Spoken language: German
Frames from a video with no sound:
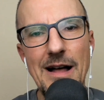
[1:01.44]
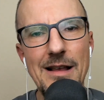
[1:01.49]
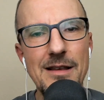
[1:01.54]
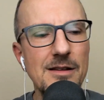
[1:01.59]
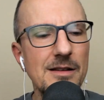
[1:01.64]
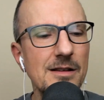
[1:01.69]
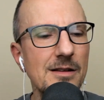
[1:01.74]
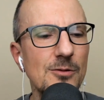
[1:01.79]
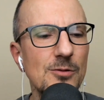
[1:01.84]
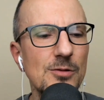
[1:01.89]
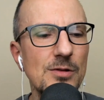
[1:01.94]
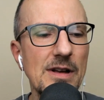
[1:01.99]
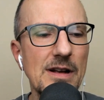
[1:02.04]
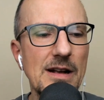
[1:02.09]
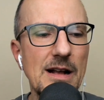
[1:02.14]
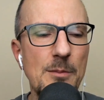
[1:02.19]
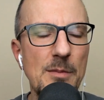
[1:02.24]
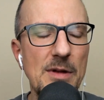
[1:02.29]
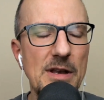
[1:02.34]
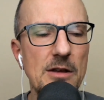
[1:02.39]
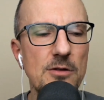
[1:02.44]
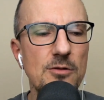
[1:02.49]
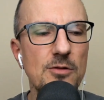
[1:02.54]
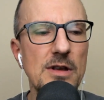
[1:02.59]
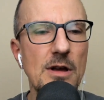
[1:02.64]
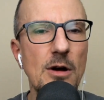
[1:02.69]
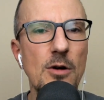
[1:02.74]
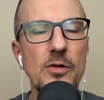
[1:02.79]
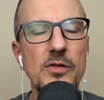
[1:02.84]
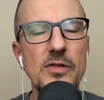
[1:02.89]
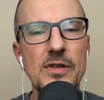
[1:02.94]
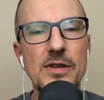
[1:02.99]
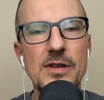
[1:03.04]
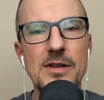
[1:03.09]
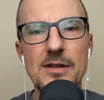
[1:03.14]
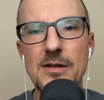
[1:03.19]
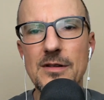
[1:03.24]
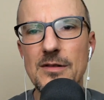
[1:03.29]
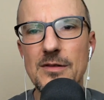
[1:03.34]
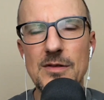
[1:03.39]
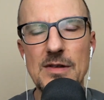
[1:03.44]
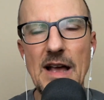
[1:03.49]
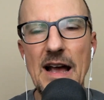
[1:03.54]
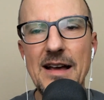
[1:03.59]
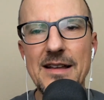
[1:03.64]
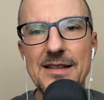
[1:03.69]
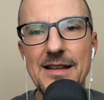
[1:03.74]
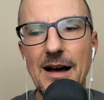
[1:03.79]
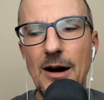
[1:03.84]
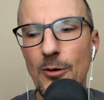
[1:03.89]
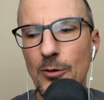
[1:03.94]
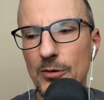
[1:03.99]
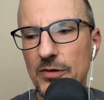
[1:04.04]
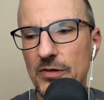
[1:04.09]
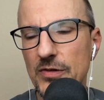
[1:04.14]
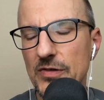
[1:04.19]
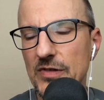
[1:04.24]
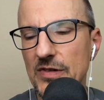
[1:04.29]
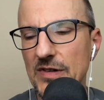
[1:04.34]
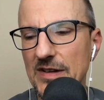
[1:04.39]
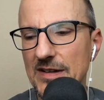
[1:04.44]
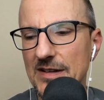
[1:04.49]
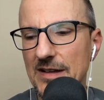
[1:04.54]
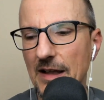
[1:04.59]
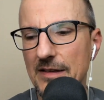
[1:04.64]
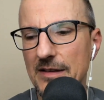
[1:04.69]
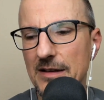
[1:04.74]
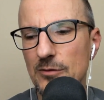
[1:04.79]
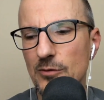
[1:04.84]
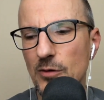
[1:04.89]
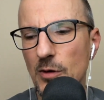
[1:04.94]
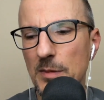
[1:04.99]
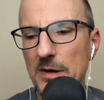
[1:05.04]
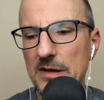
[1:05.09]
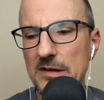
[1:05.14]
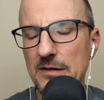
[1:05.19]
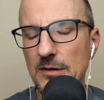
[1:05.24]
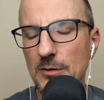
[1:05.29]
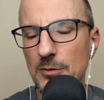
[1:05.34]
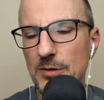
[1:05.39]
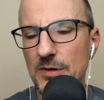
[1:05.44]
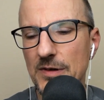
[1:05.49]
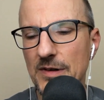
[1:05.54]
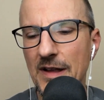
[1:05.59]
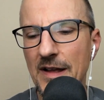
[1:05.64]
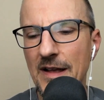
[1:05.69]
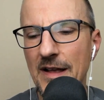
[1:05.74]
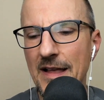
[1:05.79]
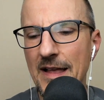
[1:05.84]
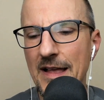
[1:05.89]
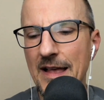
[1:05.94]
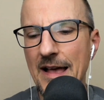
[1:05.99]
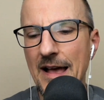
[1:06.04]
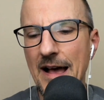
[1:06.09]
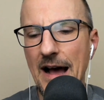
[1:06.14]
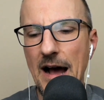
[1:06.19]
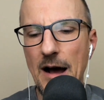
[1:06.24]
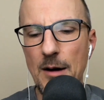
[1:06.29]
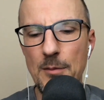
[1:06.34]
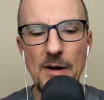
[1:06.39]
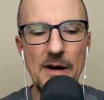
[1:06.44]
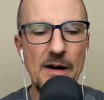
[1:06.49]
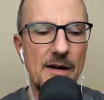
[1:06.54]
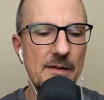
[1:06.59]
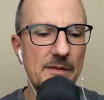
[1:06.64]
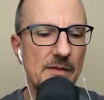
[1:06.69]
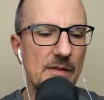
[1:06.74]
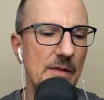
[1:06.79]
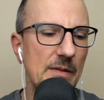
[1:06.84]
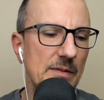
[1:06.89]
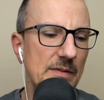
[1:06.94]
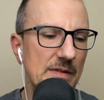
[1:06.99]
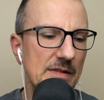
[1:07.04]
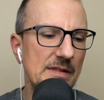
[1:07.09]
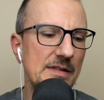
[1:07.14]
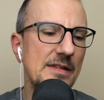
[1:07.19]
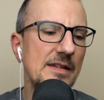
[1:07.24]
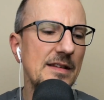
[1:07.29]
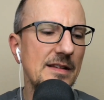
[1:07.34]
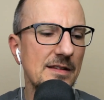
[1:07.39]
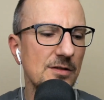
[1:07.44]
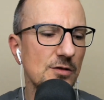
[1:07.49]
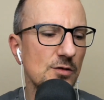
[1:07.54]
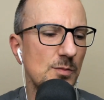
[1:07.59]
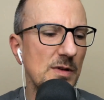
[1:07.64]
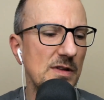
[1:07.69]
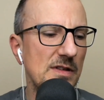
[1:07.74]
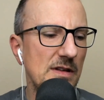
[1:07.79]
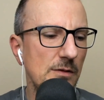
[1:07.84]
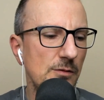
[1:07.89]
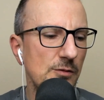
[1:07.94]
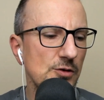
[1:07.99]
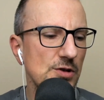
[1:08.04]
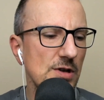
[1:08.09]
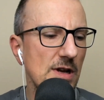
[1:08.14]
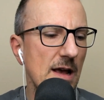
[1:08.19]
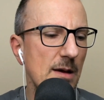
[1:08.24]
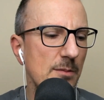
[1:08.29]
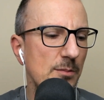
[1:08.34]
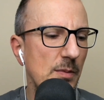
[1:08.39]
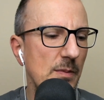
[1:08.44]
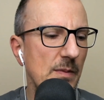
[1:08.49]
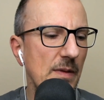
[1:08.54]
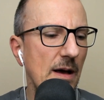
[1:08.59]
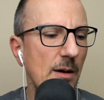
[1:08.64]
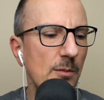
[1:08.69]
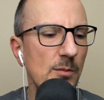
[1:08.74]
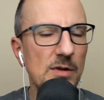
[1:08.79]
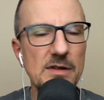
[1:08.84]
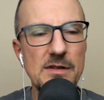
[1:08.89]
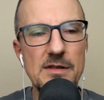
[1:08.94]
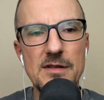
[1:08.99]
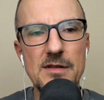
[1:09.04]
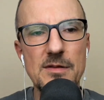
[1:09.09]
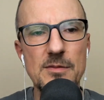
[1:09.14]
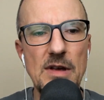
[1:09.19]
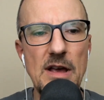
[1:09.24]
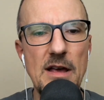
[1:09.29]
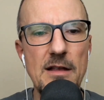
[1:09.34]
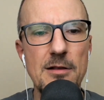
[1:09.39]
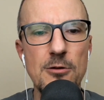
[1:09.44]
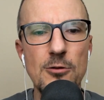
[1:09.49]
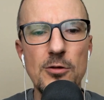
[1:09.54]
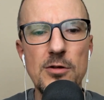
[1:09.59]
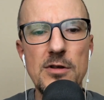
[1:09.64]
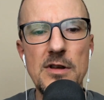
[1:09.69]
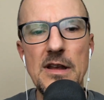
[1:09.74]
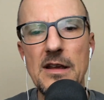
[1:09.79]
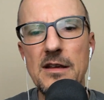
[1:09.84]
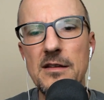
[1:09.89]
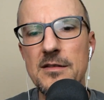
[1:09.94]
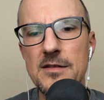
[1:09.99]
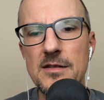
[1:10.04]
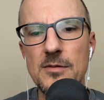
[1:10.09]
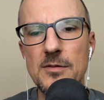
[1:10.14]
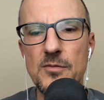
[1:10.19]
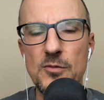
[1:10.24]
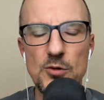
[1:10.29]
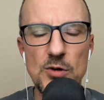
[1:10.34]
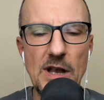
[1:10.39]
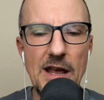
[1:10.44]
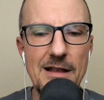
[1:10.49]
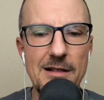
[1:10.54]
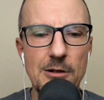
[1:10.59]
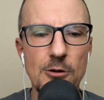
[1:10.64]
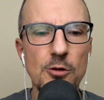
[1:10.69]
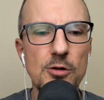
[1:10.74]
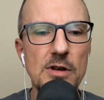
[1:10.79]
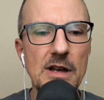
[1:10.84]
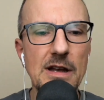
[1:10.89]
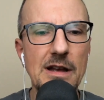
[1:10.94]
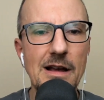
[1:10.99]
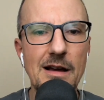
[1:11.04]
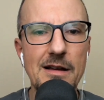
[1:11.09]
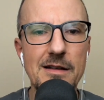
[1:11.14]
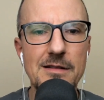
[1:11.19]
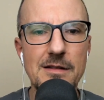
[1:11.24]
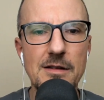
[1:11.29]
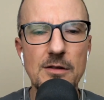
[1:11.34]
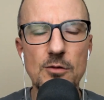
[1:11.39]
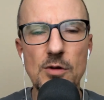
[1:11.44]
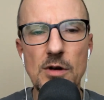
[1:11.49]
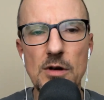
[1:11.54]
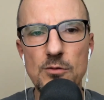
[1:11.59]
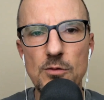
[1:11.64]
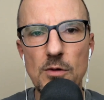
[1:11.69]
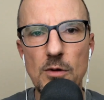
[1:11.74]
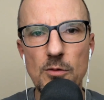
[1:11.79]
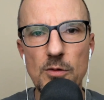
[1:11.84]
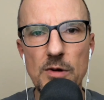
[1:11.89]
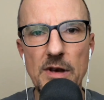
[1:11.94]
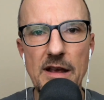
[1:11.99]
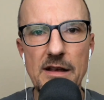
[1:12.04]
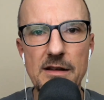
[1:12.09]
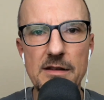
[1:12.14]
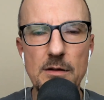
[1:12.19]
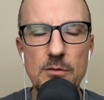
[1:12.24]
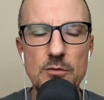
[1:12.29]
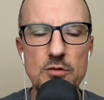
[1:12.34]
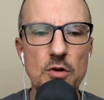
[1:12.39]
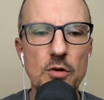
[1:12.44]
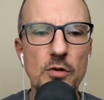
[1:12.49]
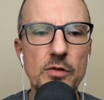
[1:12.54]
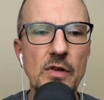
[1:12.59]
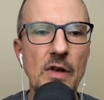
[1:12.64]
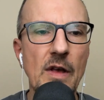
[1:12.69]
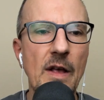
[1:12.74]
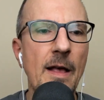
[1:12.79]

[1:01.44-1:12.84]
alle und da kann man natürlich auch sich Sachen rausziehen an Informationen. Aber diese spezifische App namens Athletics oder Athletic heißt sie sogar nur ohne S am Schluss.